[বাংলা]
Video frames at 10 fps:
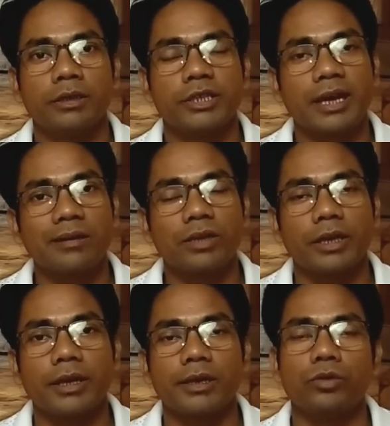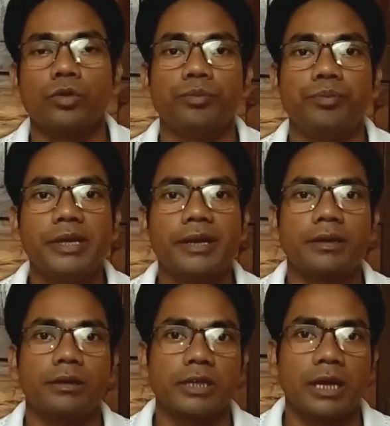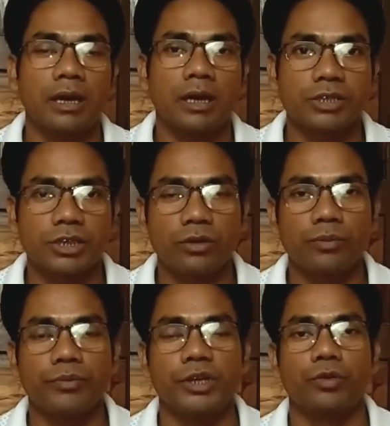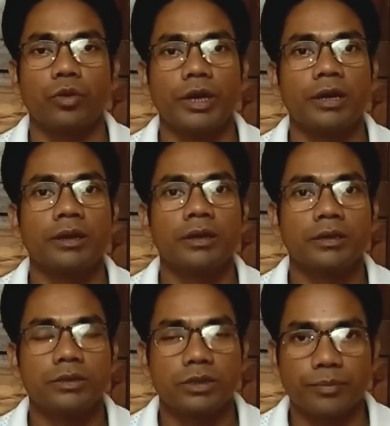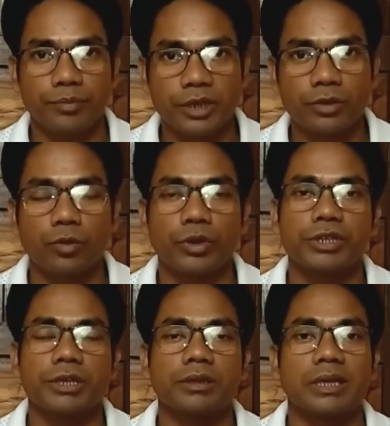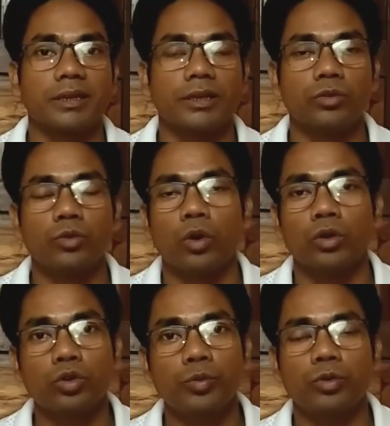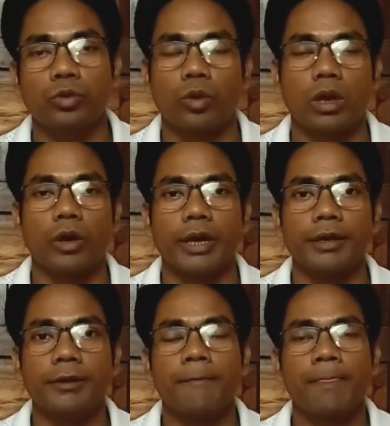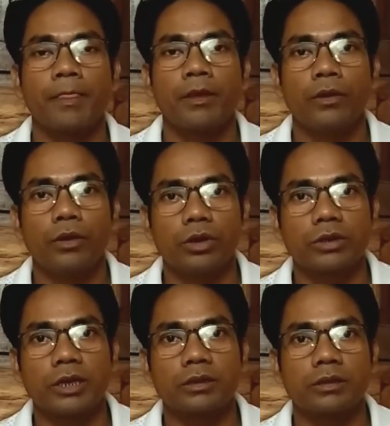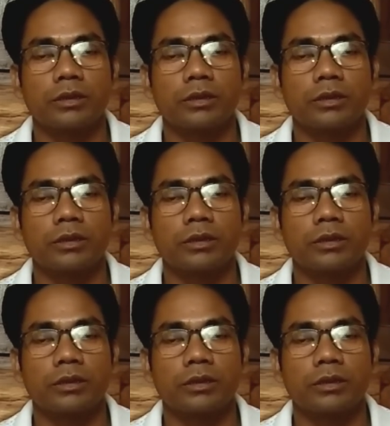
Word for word: সেখান থেকে কিন্তু বিএড যারা আছেন বিএড হোল্ডার যারা বিএড করেছেন তাদের কিন্তু অন্তর্ভুক্ত করা হয়নি অর্থাৎ